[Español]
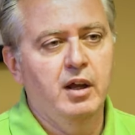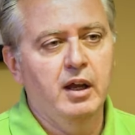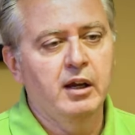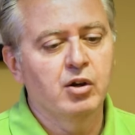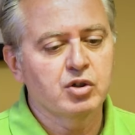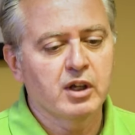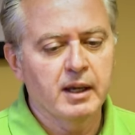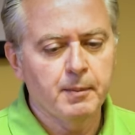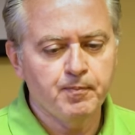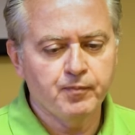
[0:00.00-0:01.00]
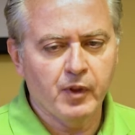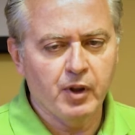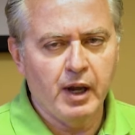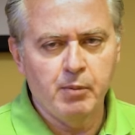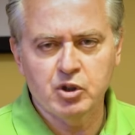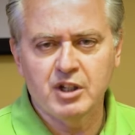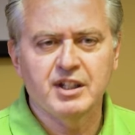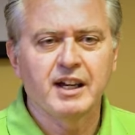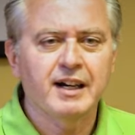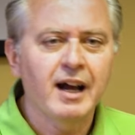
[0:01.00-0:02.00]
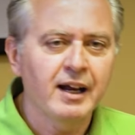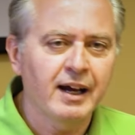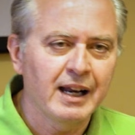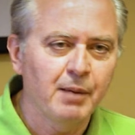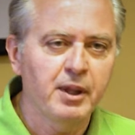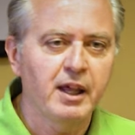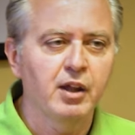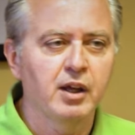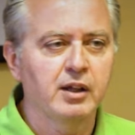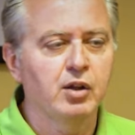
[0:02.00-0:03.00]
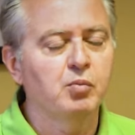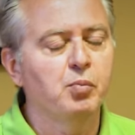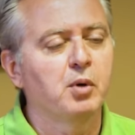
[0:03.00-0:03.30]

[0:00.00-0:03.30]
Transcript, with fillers: eh, en los que digamos que se arranca la vida de, un